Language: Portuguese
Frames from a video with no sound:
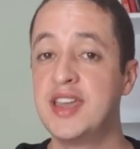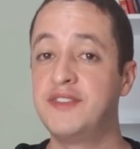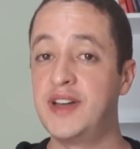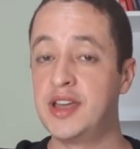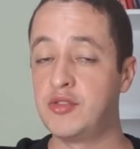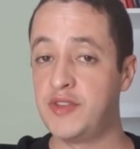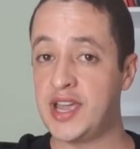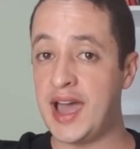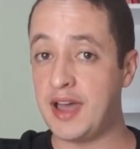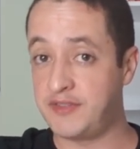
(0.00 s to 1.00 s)
Falando, vem
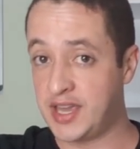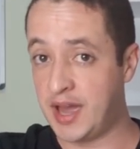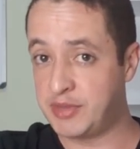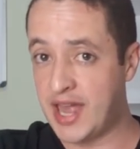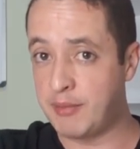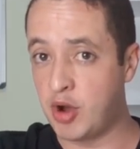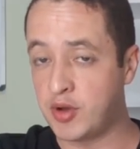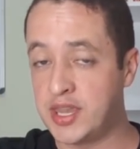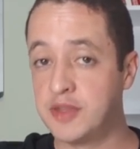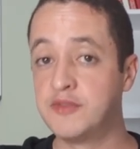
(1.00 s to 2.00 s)
cá, vem cá, me dá a mão
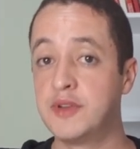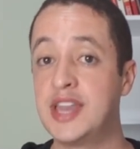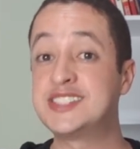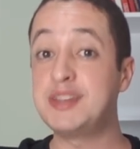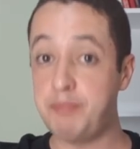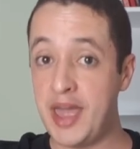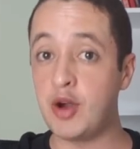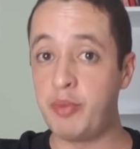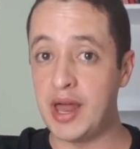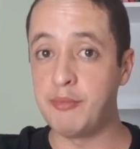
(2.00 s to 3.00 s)
aqui. Eles te
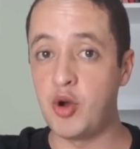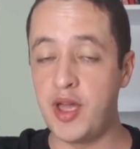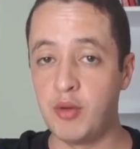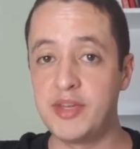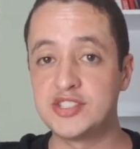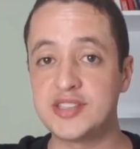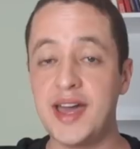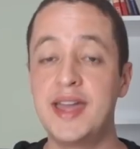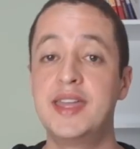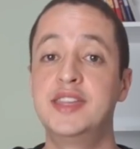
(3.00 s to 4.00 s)
pegam pela mão realmente,
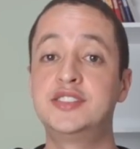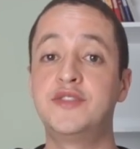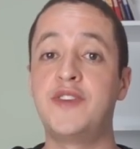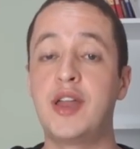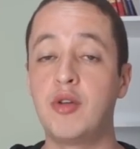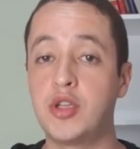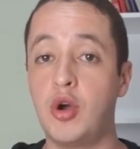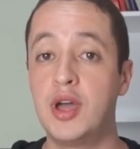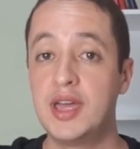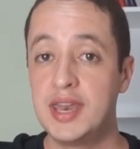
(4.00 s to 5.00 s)
tá? E te falam aqui,
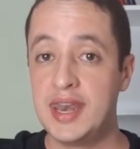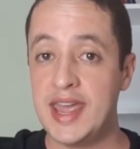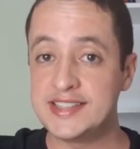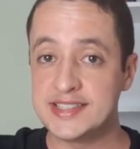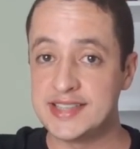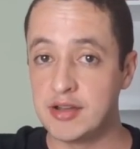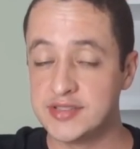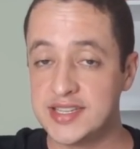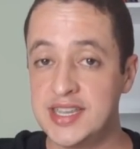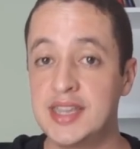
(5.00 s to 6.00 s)
ó, nessas aulas
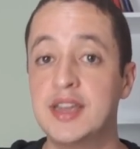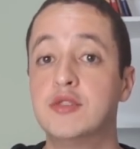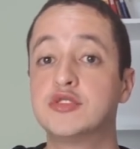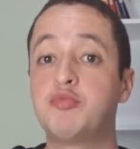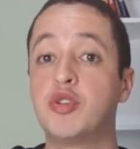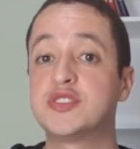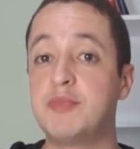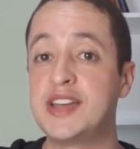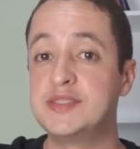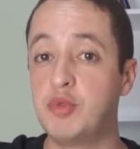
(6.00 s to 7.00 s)
aqui, os pontos
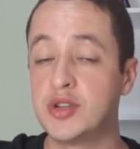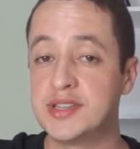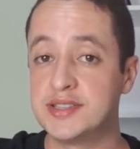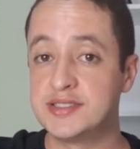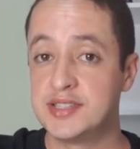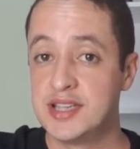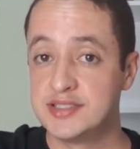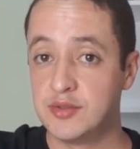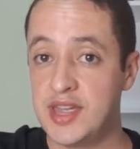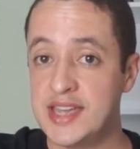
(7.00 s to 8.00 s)
mais importantes
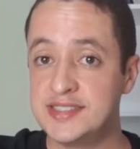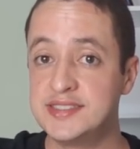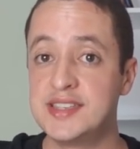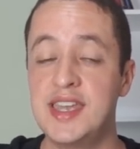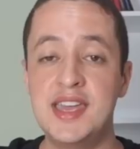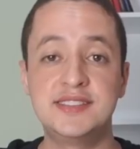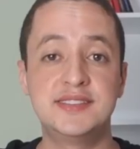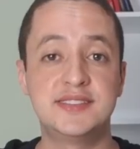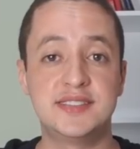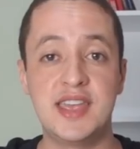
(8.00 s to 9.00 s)
são esses,
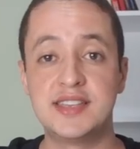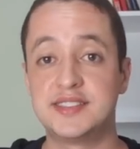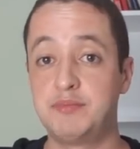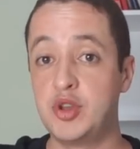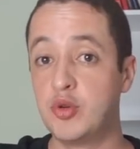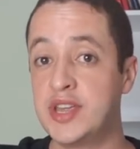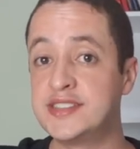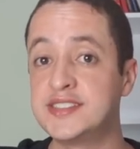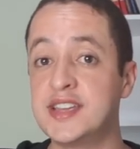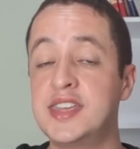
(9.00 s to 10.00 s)
esses, esses. Prioriza
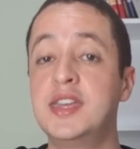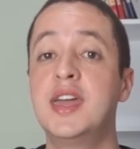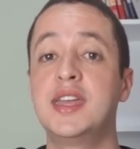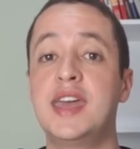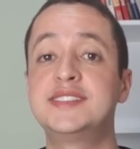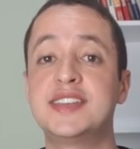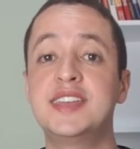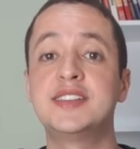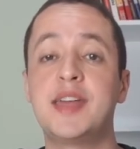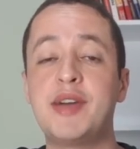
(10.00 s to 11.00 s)
isso aqui, que é isso aqui
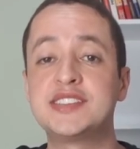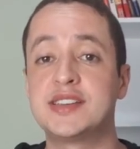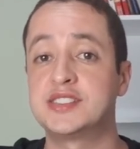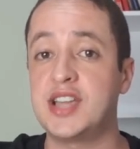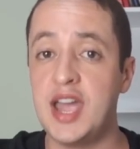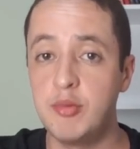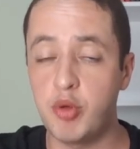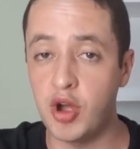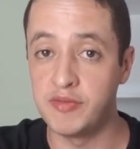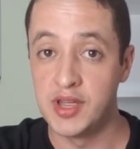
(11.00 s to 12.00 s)
que tem mais chance de cair em
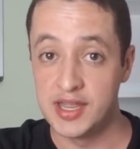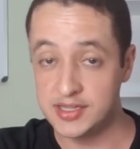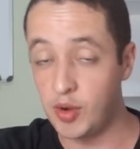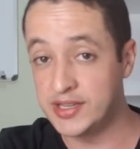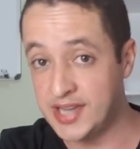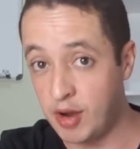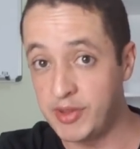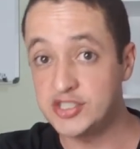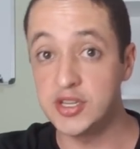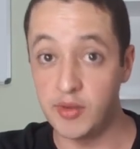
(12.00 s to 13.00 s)
prova. Então eles
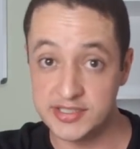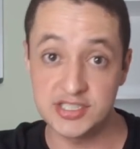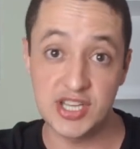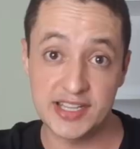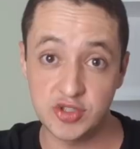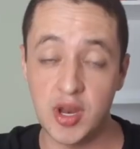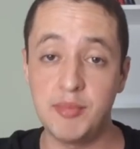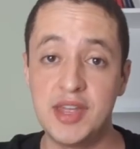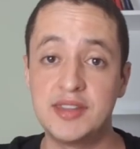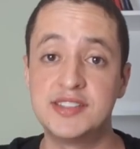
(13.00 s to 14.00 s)
realmente dão esse
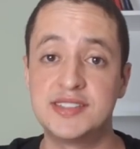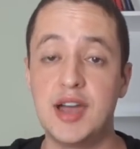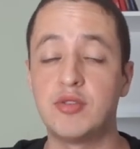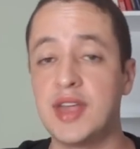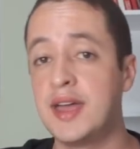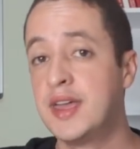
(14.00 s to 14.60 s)
direcionamento inicial, tá?